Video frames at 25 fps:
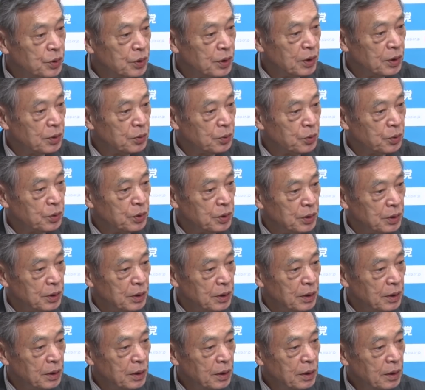して独自
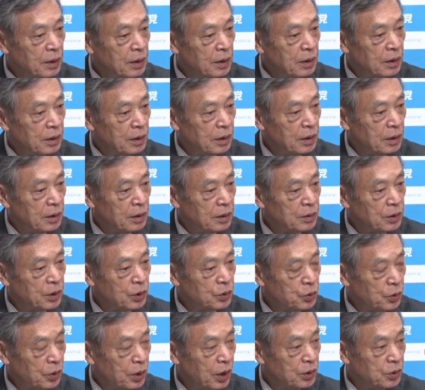に
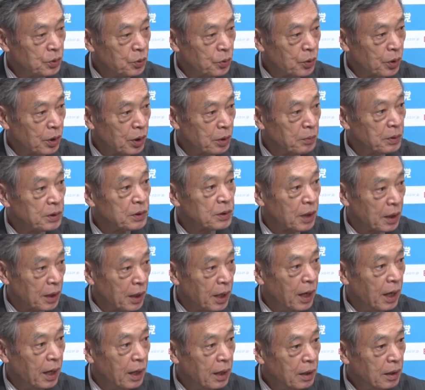政調会長おられますか
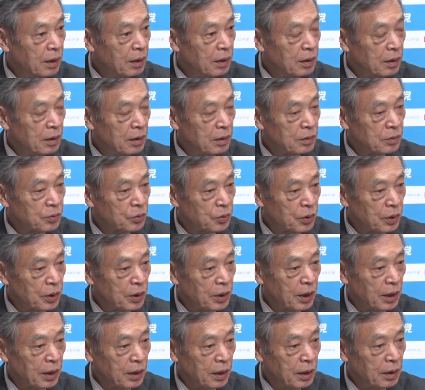らそれ
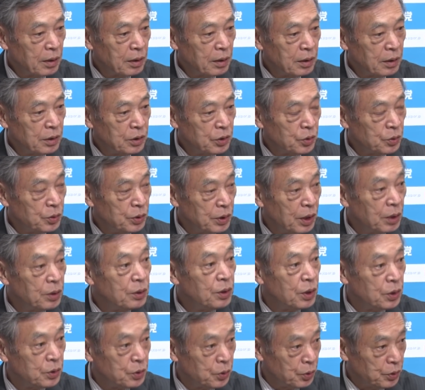らが一緒に出
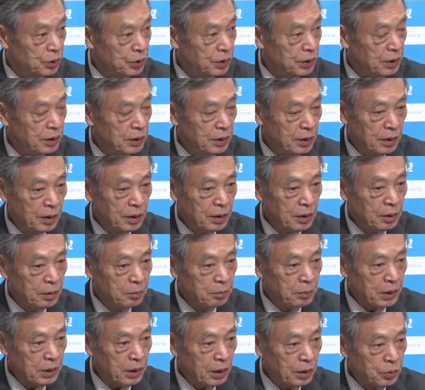るでしょうし
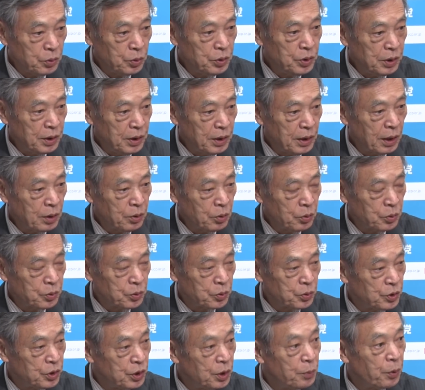また同時に野党
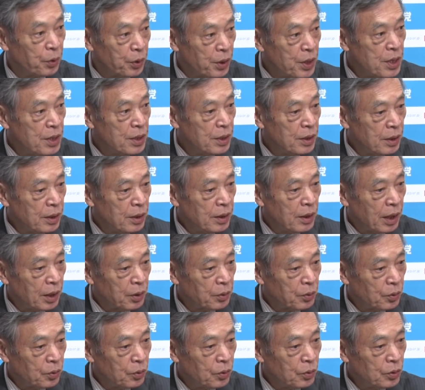としてもね
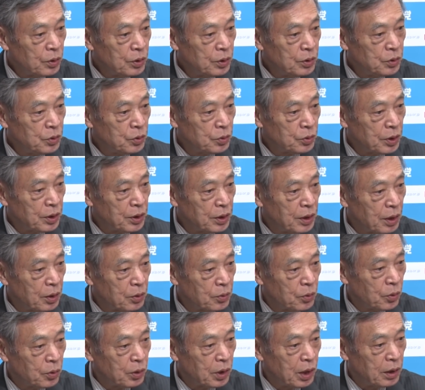あの必要な意
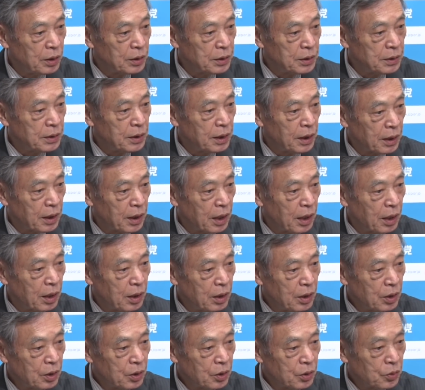見交換しながら
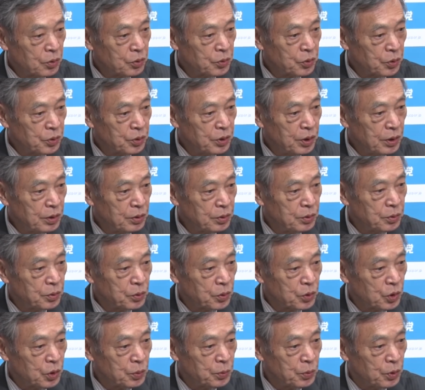臨んでいくと
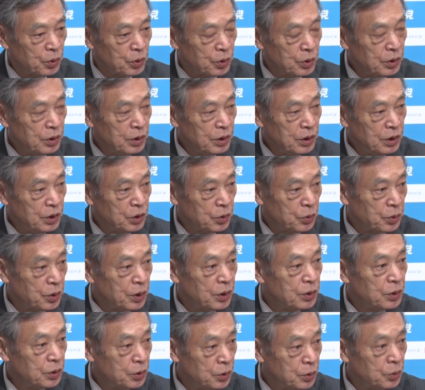いうことも必要
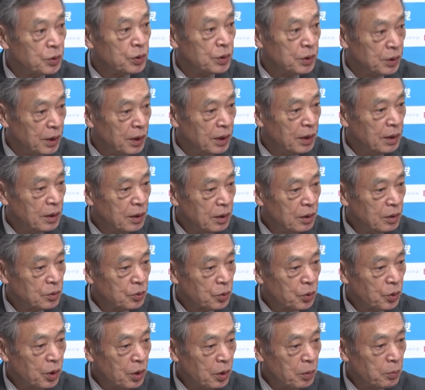でしょうしね
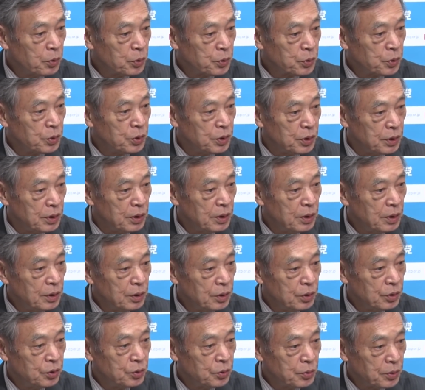その辺はもう少し
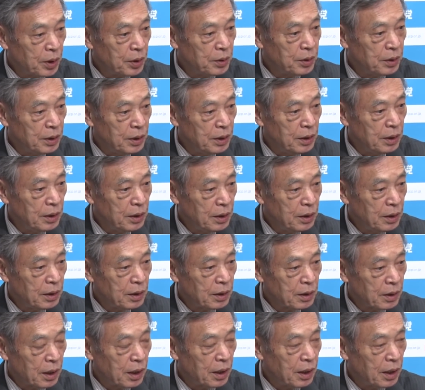柔軟に
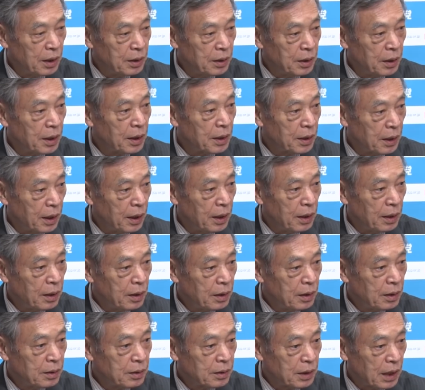考えながら
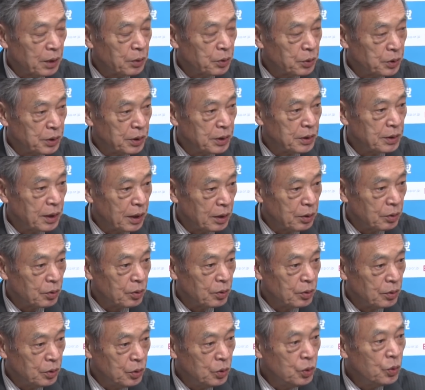対応していきたいと
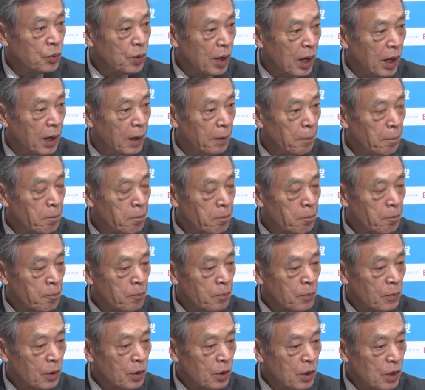要は
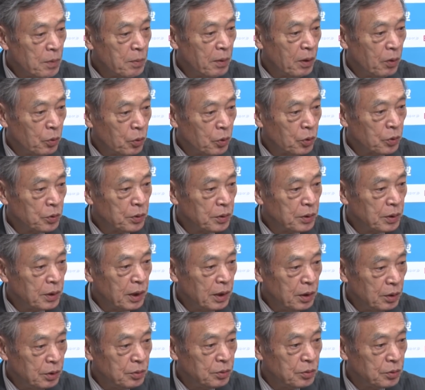今起こっ
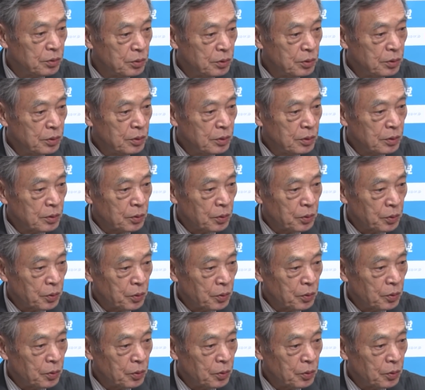ているこ
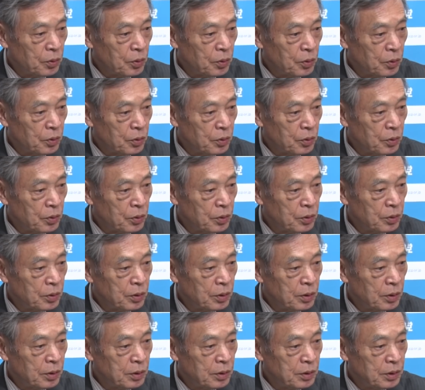の
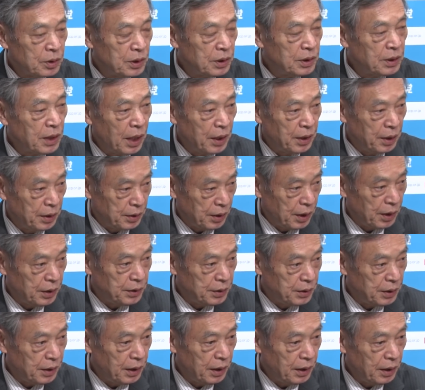事態に
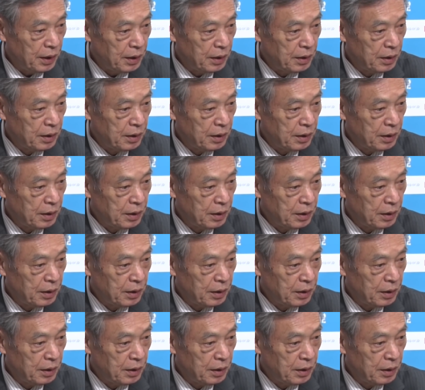対して